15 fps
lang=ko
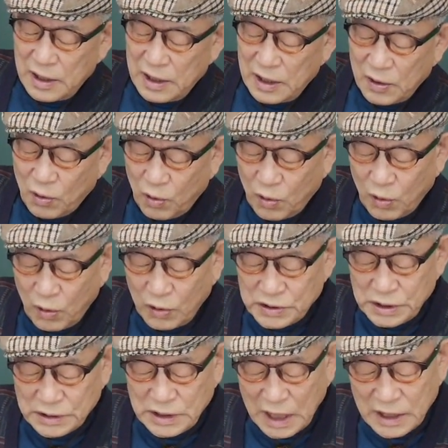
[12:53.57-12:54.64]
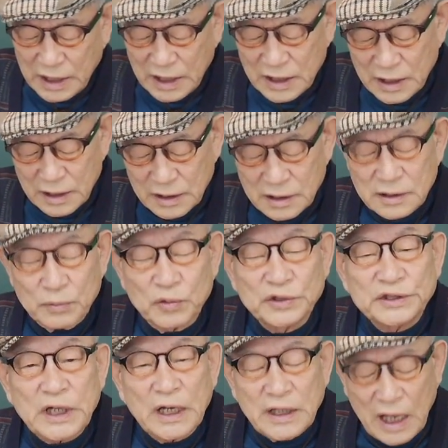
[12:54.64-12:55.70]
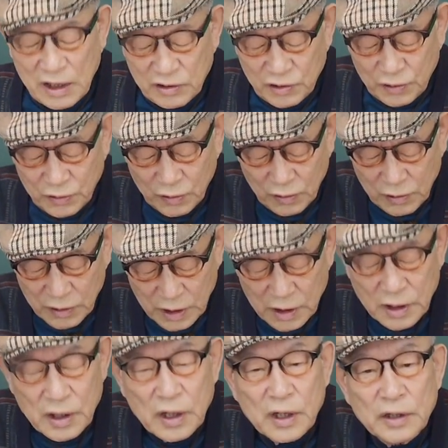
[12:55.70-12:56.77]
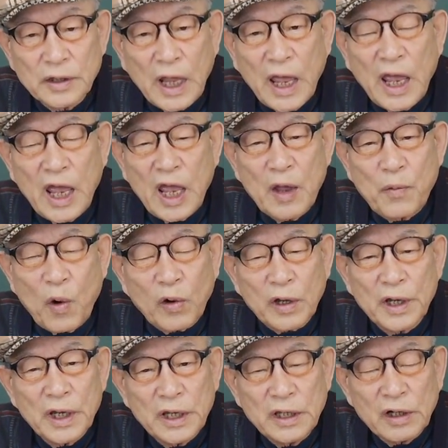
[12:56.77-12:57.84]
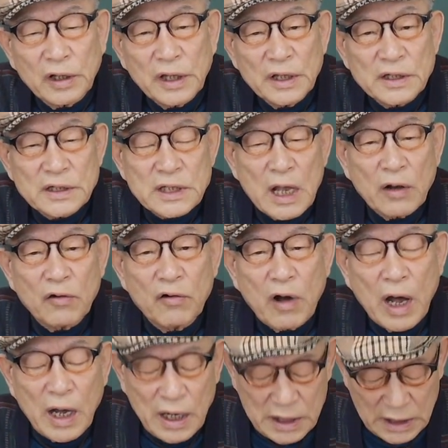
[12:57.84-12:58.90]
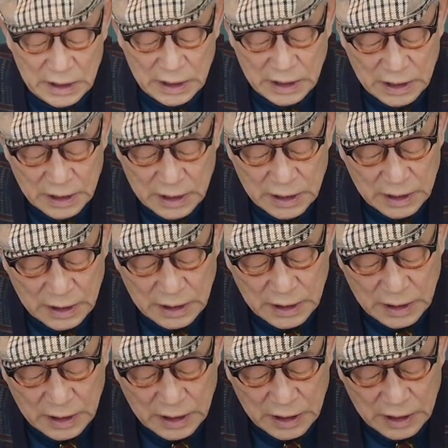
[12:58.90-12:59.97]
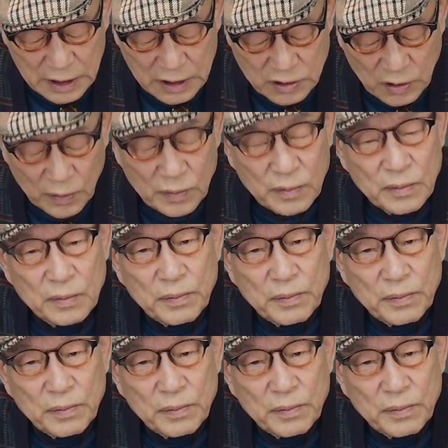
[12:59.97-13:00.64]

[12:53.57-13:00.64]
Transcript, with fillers: 예, 그것이 이제 하나 문자에 대한 거고 내복 이렇게 이제 생활이 예, 좀